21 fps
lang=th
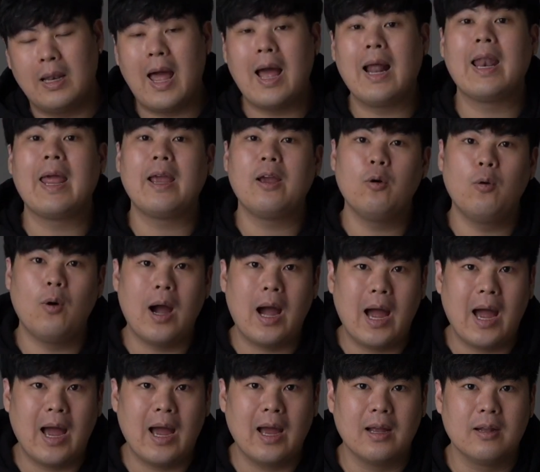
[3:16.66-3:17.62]
ร่างเล็กก
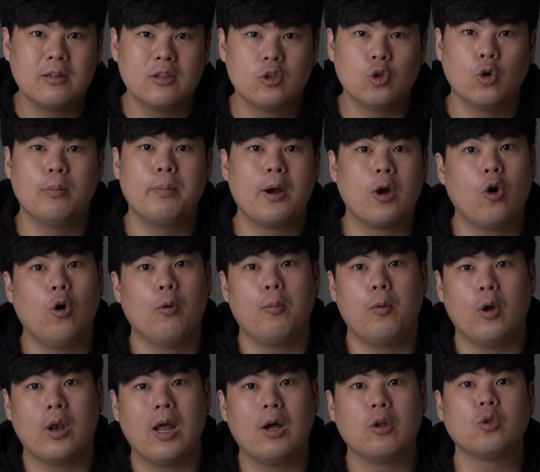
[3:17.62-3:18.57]
ว่าตัวประกบ
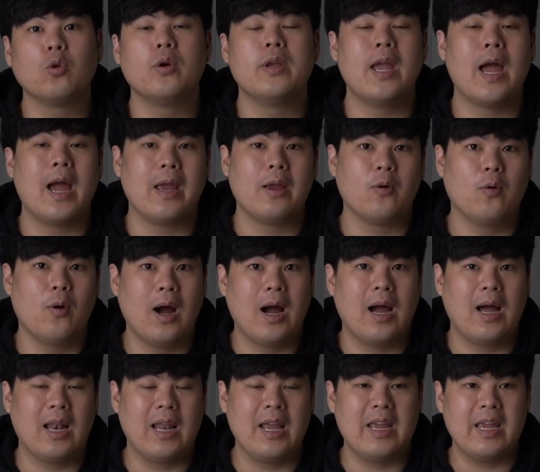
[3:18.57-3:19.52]
ของเราตัวใหญ่กว่า
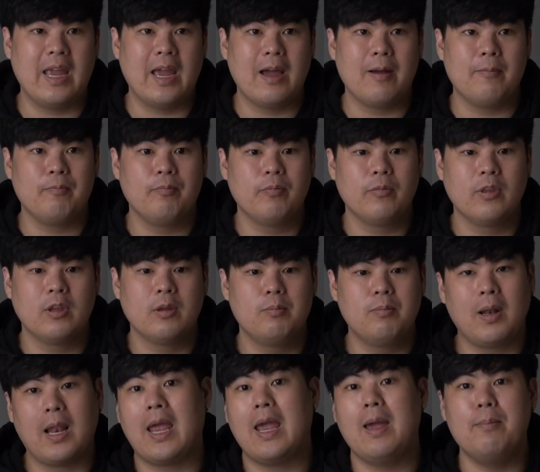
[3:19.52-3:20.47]
อะไรเงี้ย
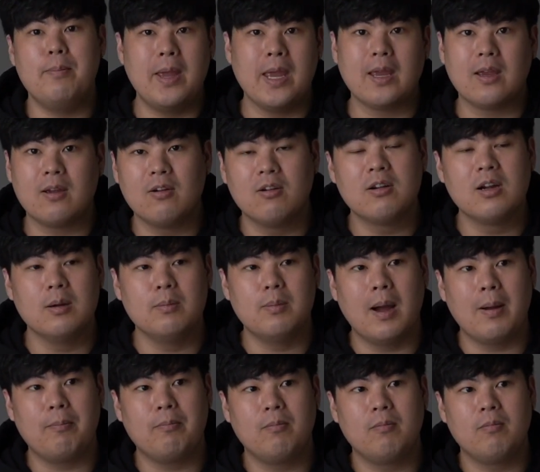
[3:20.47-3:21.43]
play big ก็คือ
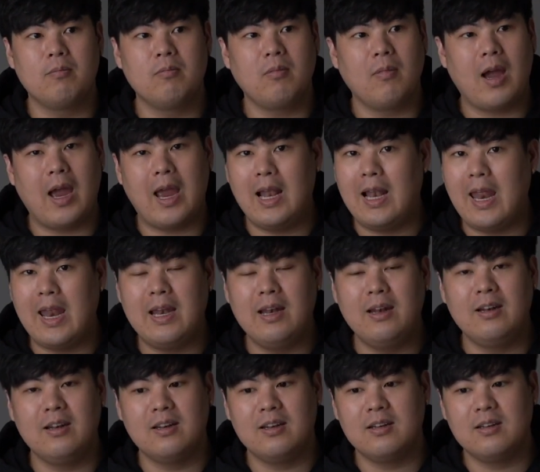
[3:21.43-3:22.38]
แบบให้เล่น
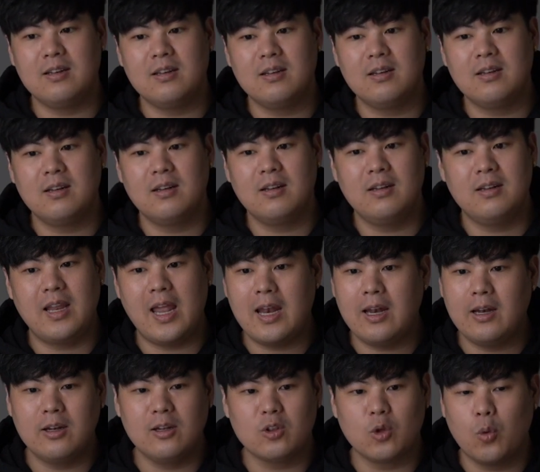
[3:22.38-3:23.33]

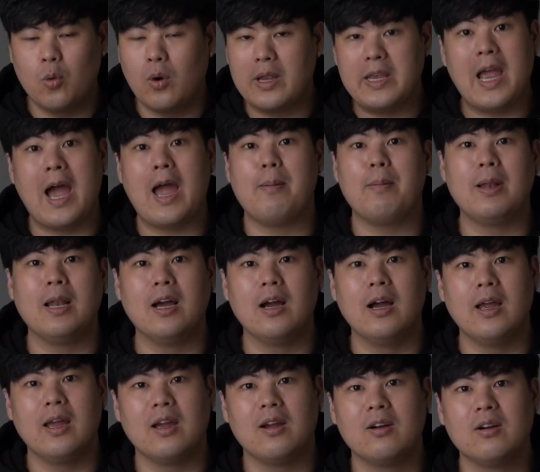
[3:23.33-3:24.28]
เล่นตัวใหญ่ไปเล
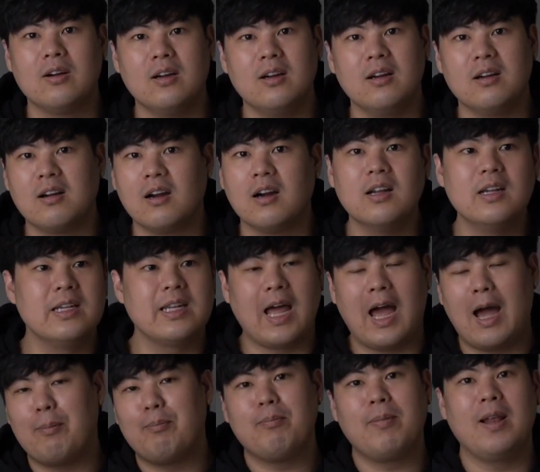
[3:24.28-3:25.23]
ย ก็คือขึ้น
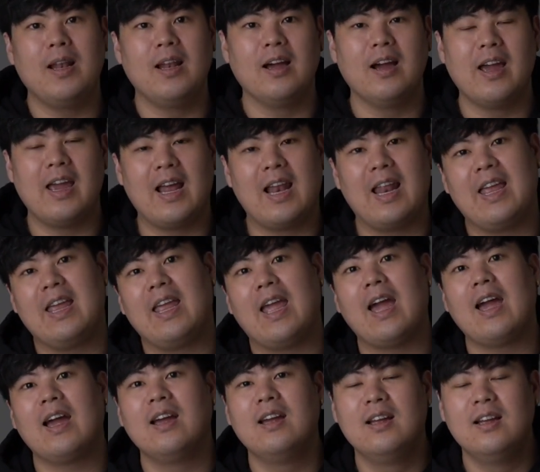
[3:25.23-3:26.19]
ทับไปเลยอะไร
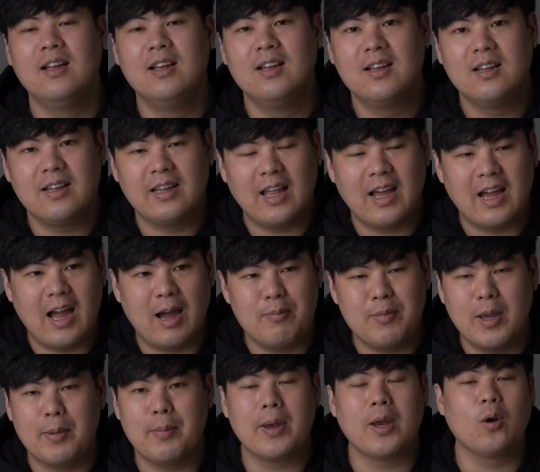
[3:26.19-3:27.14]
เงี้ยนะครับ
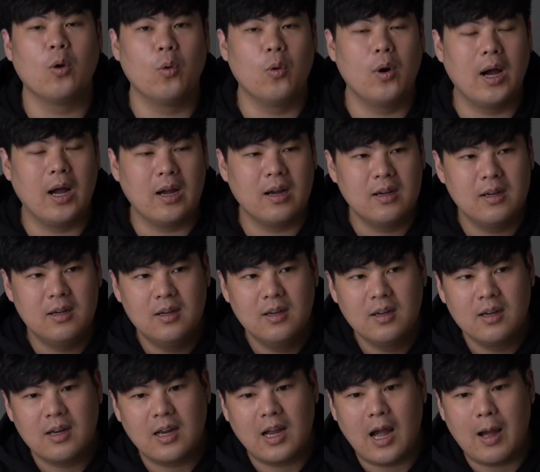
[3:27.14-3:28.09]
อย่าไปกลัว
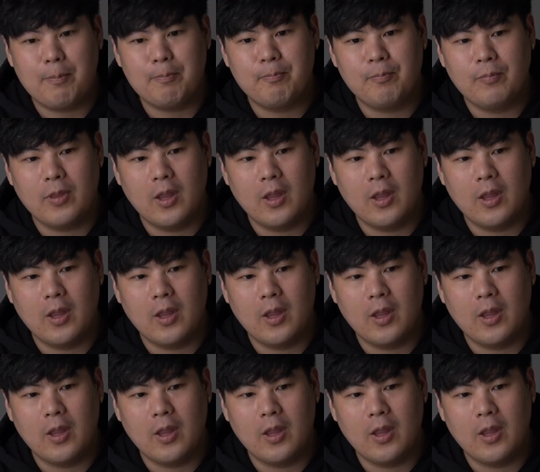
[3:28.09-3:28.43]
กับ